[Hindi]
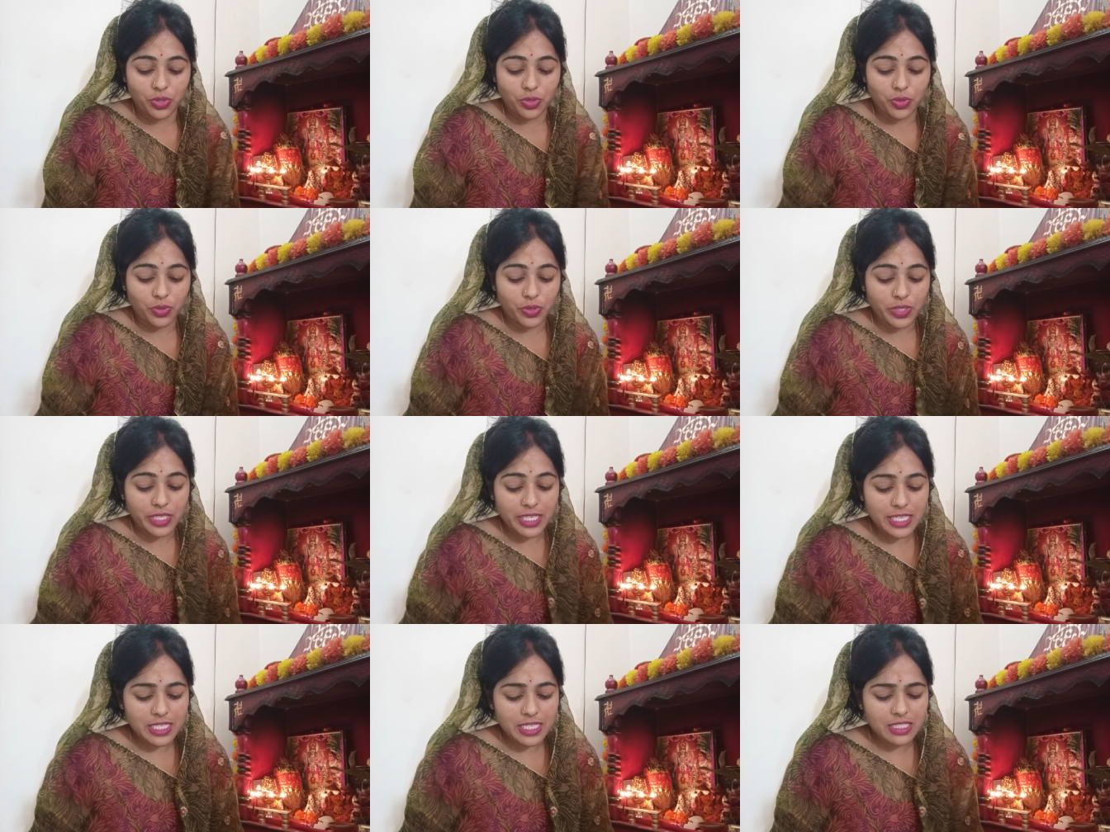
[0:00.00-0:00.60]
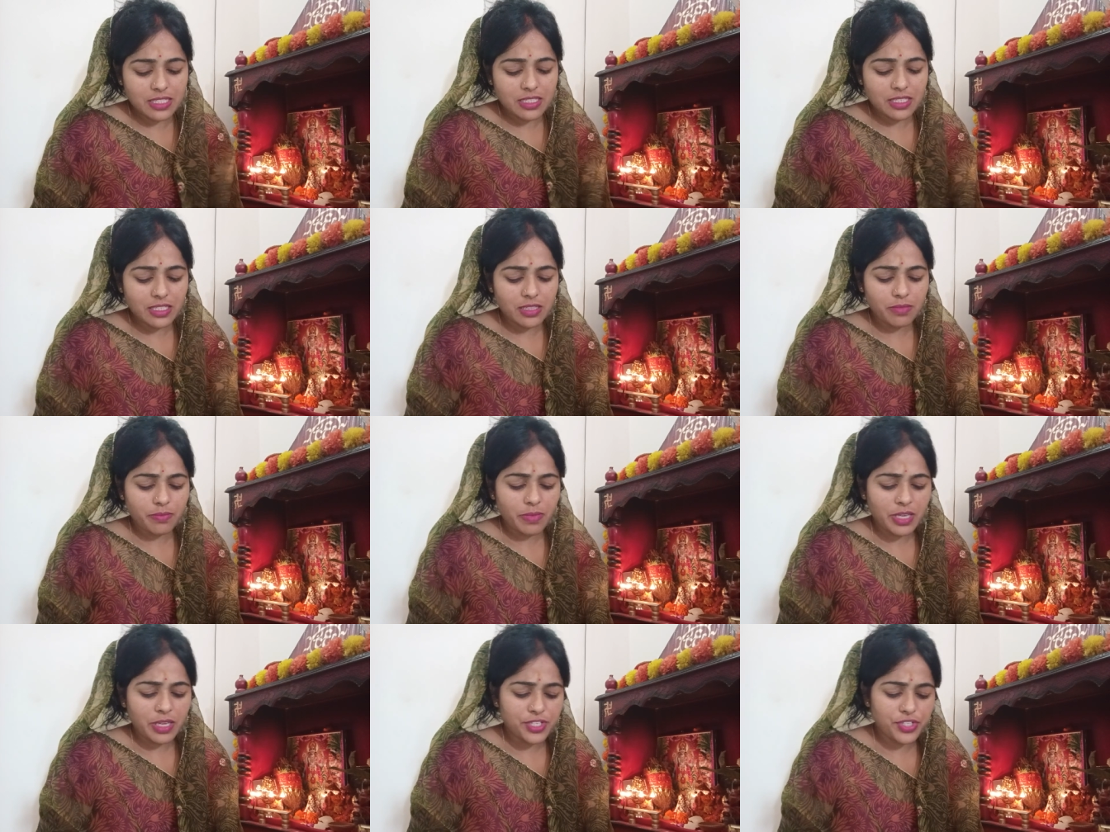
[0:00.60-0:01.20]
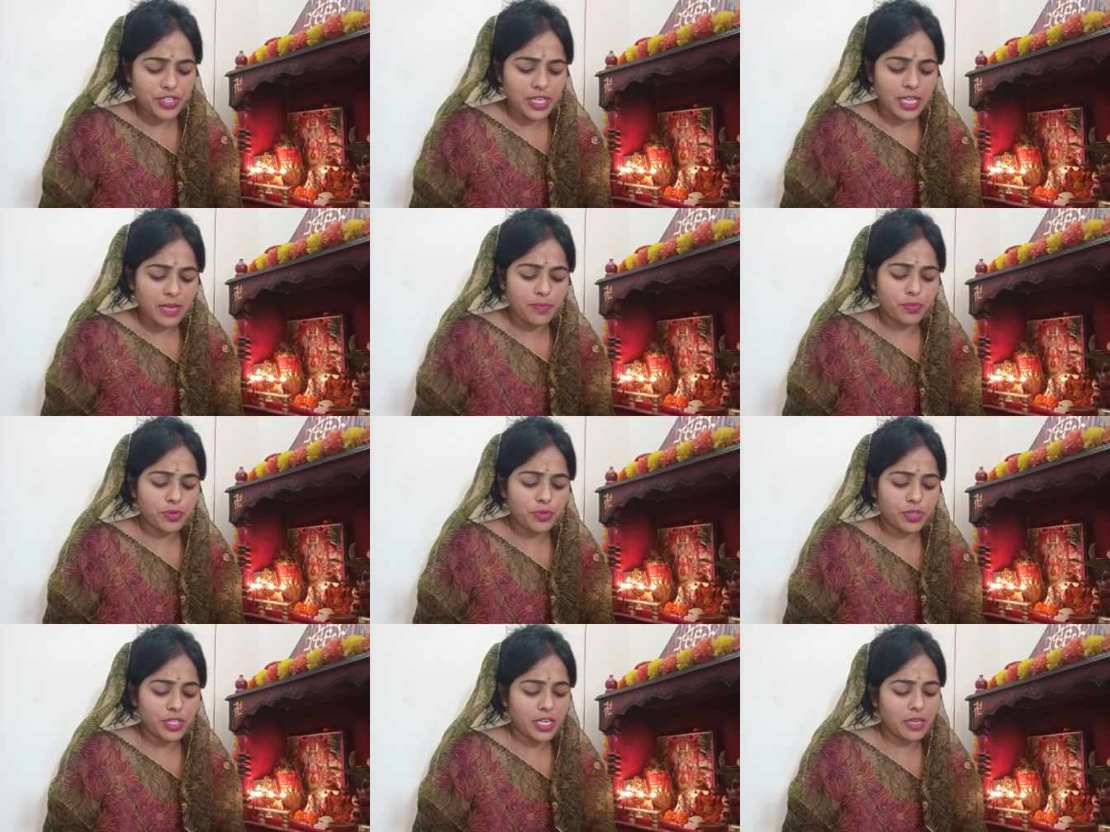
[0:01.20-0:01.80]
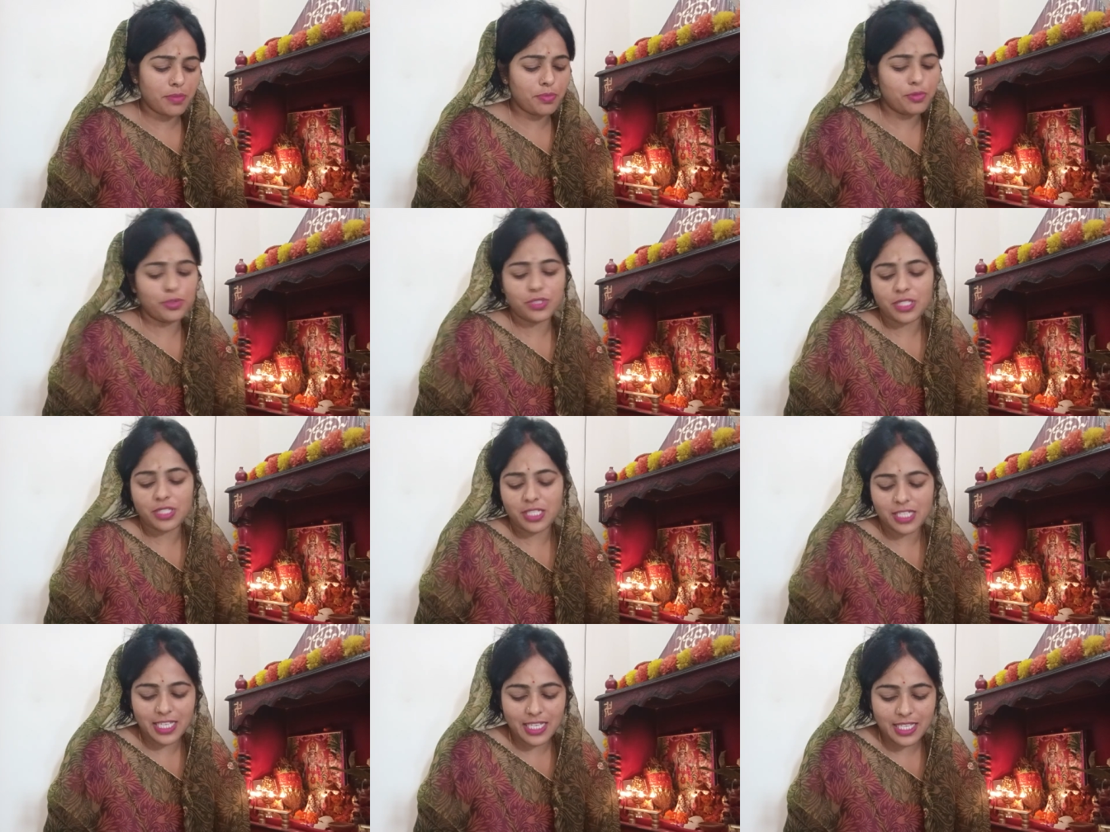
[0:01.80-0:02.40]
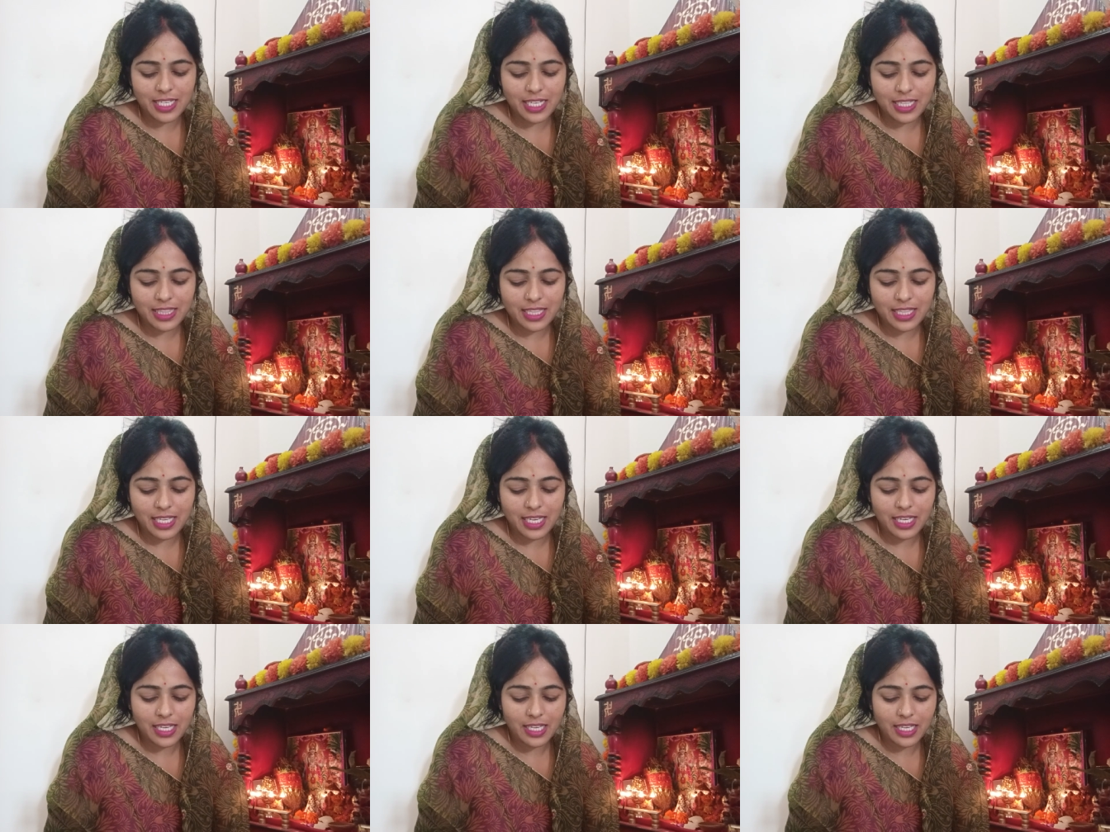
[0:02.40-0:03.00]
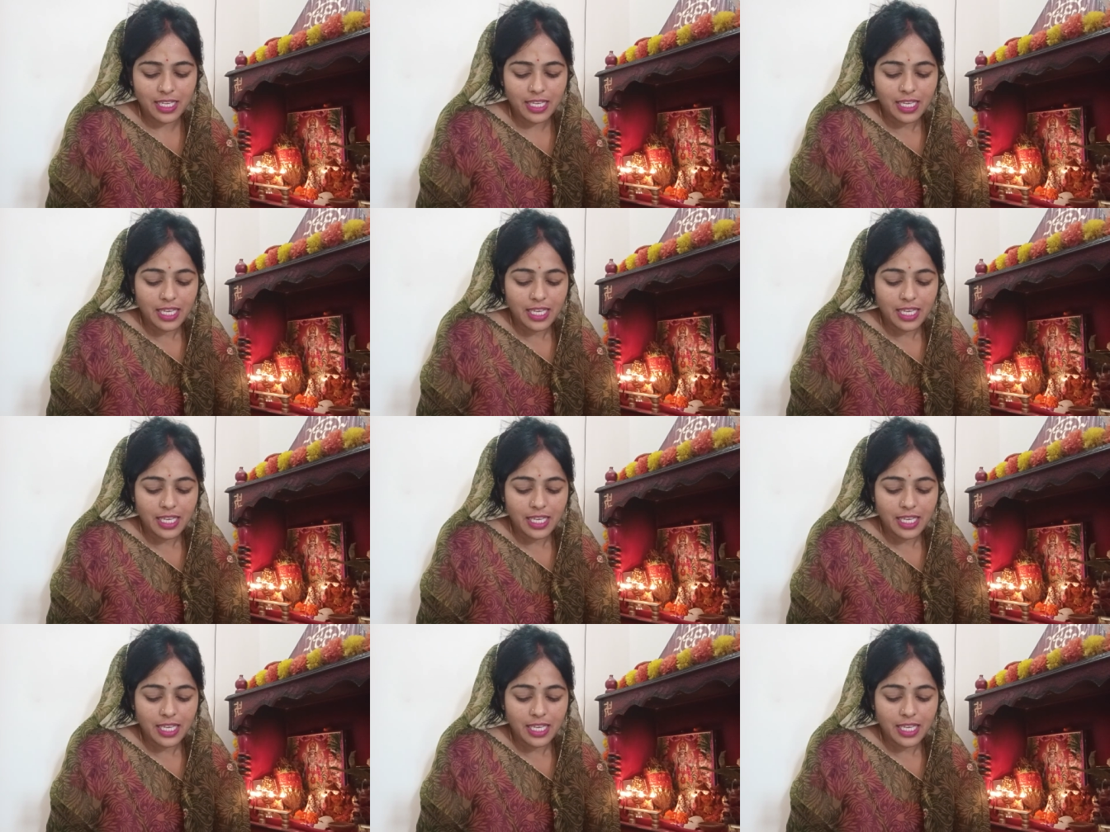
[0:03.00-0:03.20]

तो इस दिन माँ शैलपुत्री का पूजन किया जाता है